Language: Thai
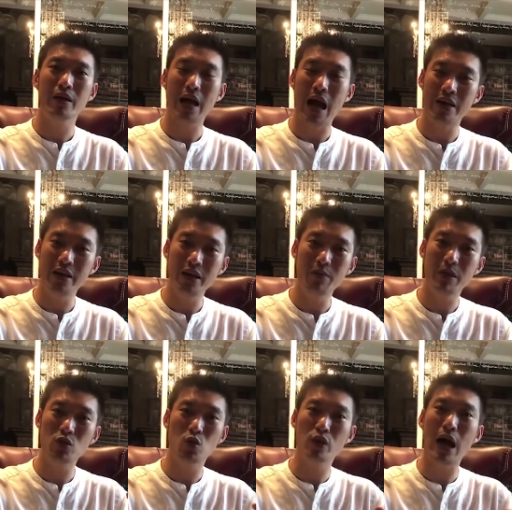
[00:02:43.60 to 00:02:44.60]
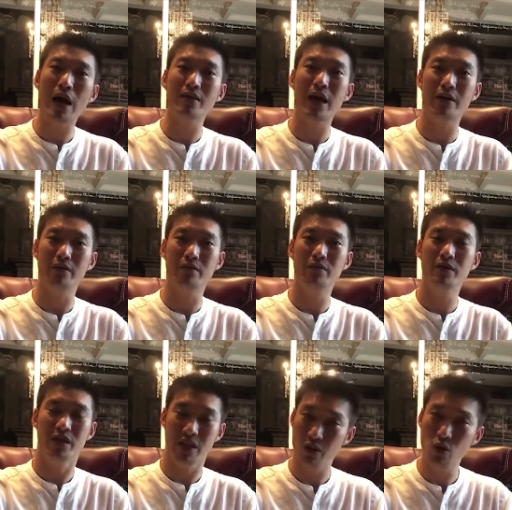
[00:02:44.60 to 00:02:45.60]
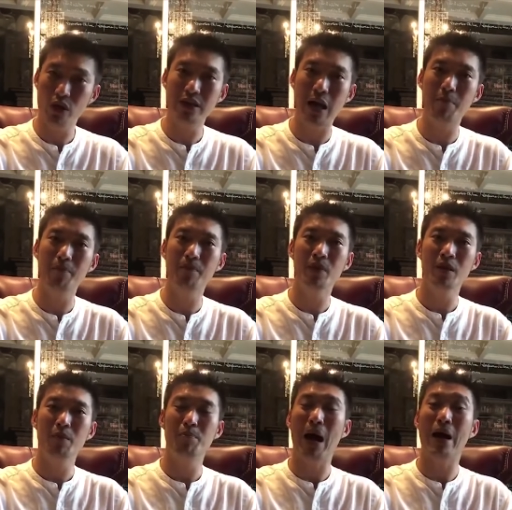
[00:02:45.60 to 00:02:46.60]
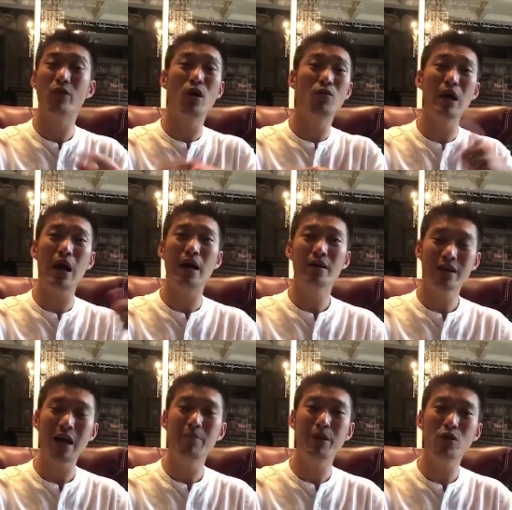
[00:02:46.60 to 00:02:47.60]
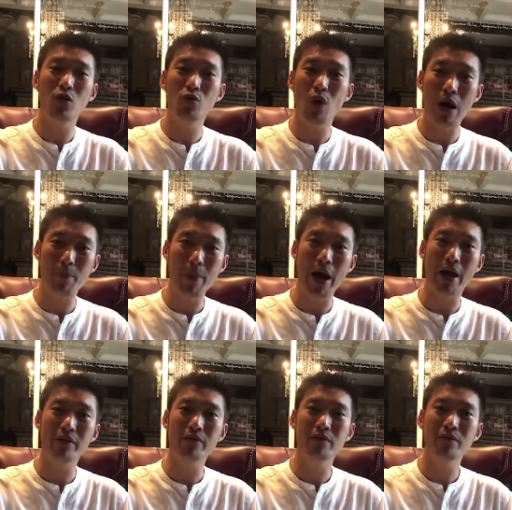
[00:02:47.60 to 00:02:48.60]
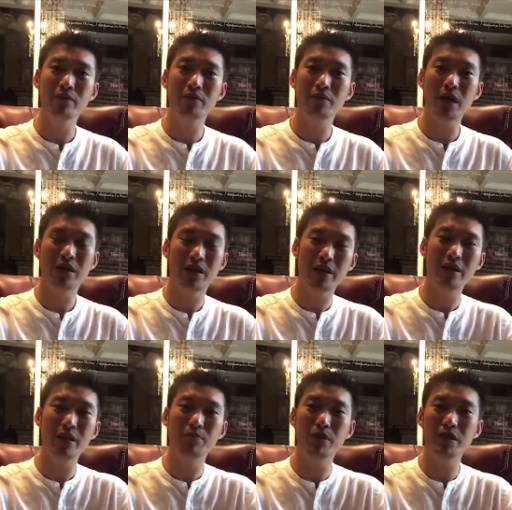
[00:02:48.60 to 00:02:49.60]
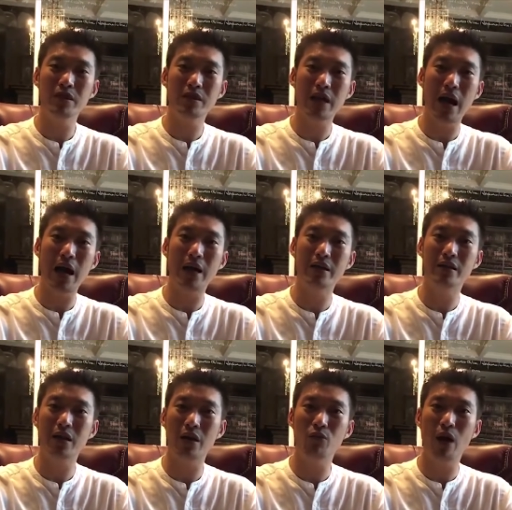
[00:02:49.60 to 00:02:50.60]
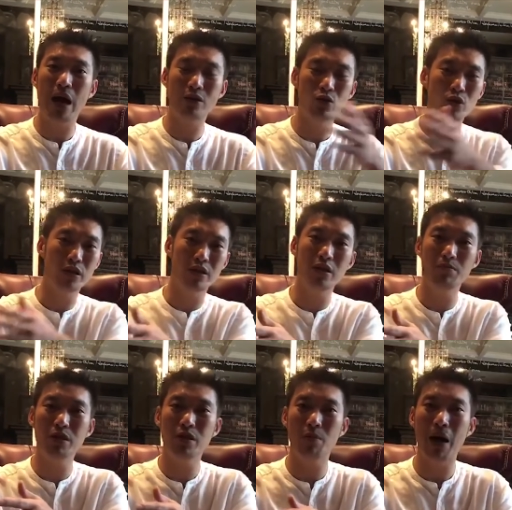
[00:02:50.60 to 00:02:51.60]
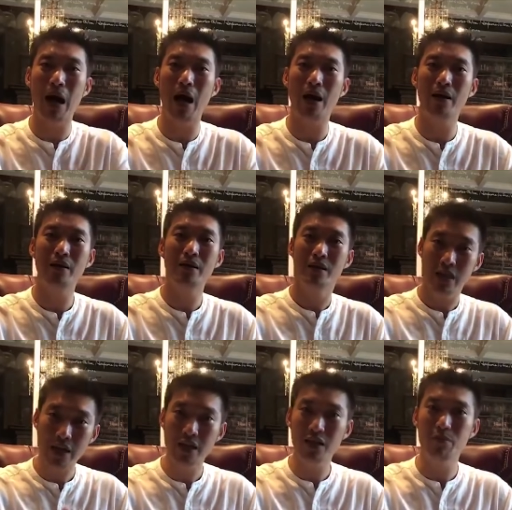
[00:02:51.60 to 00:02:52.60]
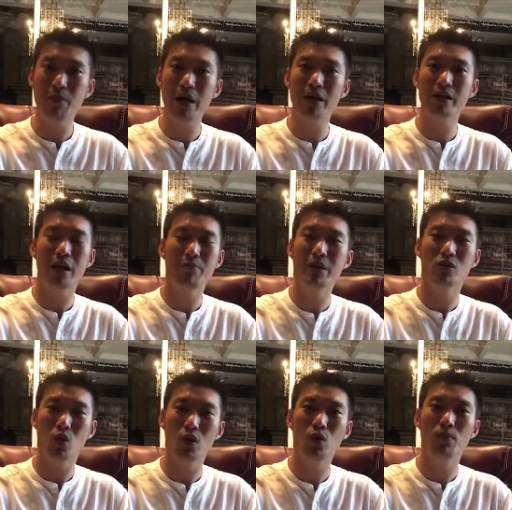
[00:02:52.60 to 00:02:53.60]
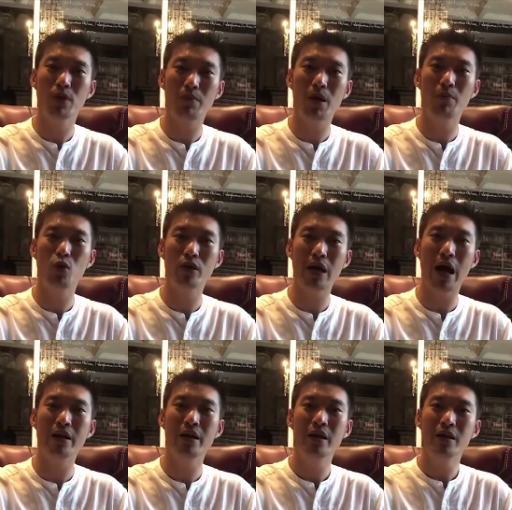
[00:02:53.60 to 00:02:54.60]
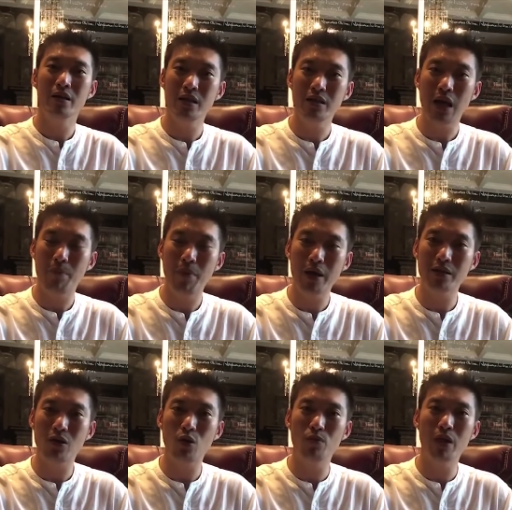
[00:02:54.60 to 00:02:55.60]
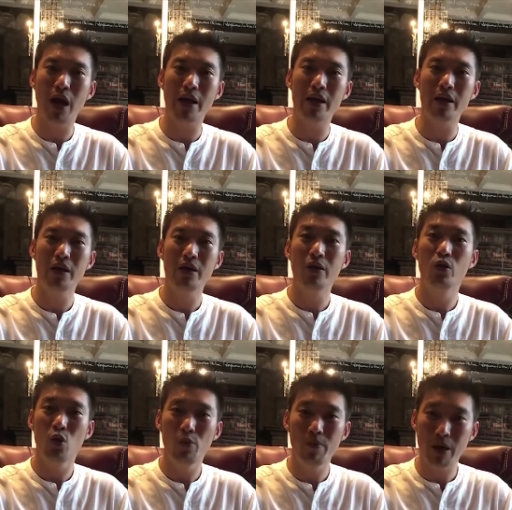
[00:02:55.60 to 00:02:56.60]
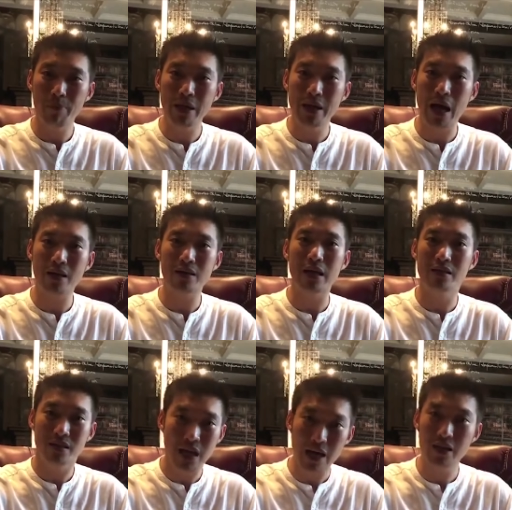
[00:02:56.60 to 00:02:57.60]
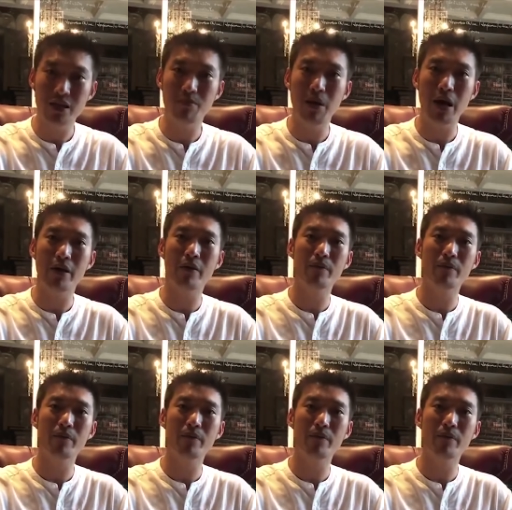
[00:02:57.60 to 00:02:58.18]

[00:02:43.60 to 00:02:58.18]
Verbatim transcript: การเดินไปสู่ทางตันเสียด้วยซ้ำหมายความว่าท่านเป็นคนวางแผนตั้งแต่เดือนพฤศจิกาเดือนธันวาจนถึงเดือนพฤษภาใช่หรือไม่ท่านมีส่วนร่วมกับกระบวนการที่ทำให้สังคมไทยดูเหมือนเป็นทางตันใช่หรือไม่